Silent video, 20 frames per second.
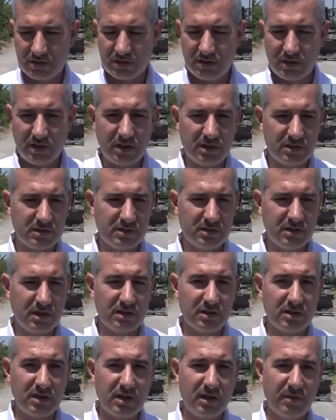E,
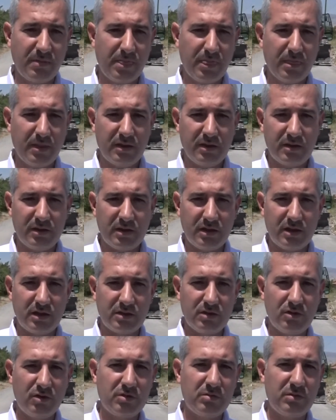ardından da
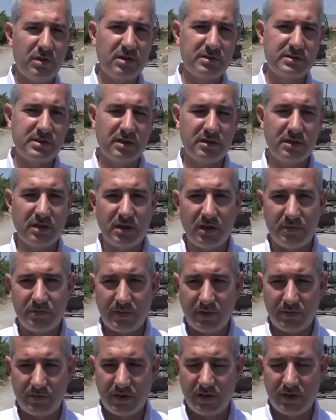e, normal satı
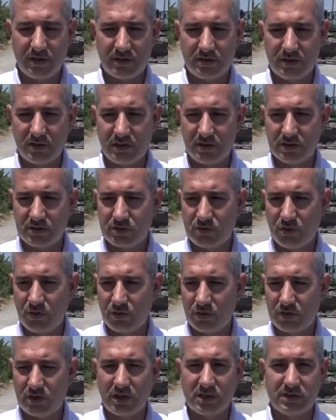kaplama, e,
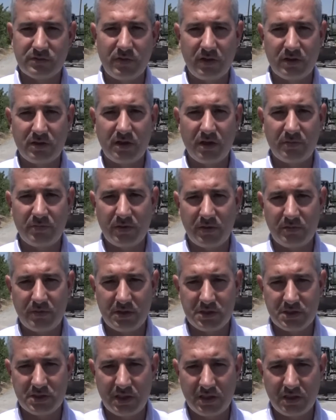soğuk asfalt
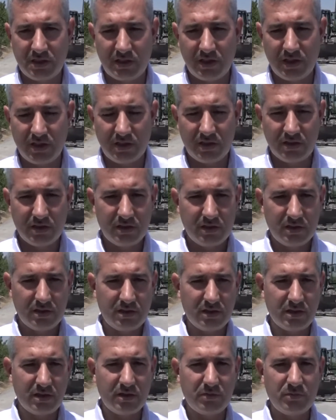kaplama işleriyle
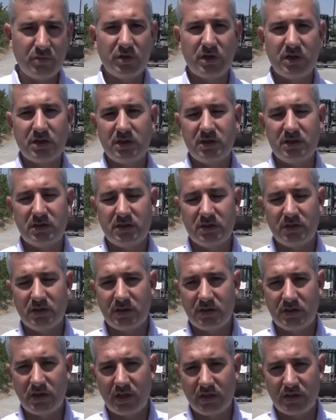e, burayı
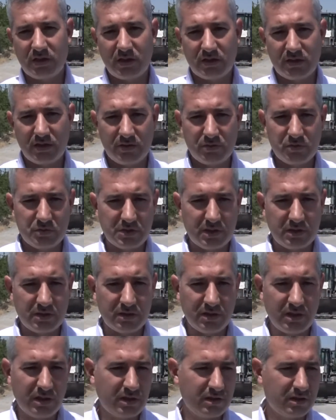e, tekrardan
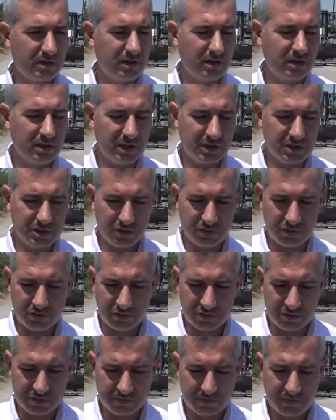üzerinde e,
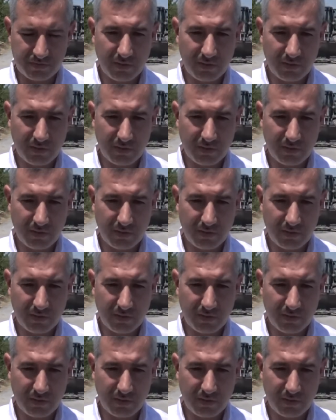geçiriyoruz.